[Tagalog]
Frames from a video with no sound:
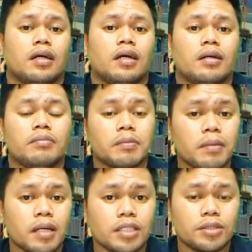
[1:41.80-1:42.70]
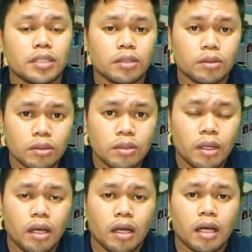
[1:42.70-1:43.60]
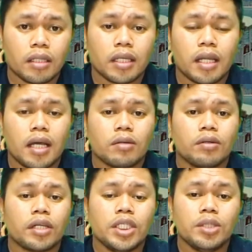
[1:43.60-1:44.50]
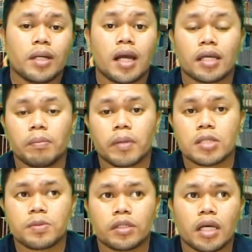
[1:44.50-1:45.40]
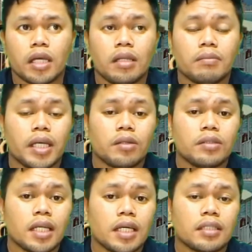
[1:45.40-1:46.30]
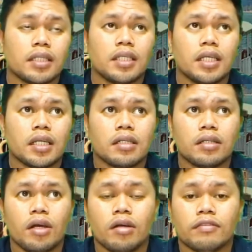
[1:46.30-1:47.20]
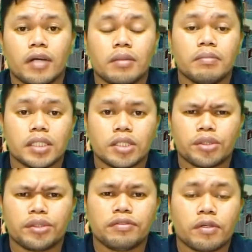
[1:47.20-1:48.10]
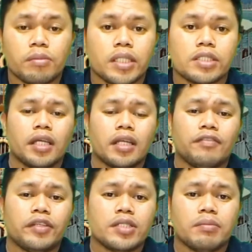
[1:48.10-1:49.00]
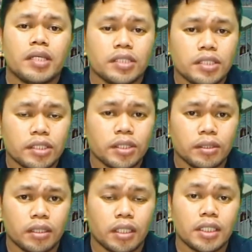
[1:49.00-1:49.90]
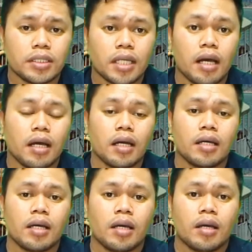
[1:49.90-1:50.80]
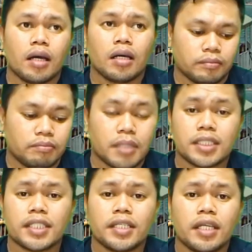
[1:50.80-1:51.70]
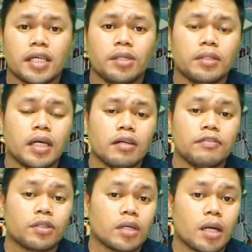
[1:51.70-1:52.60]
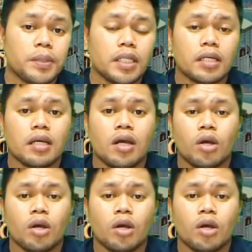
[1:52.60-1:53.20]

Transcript: uh, magbabakasyon ako at kailangan kong i-renew ang aking passport dahil mayroon na lang natitirang 5 months or 4 months. Then after sa message na yun guys, uh, magsisending kayo ng photocopy ng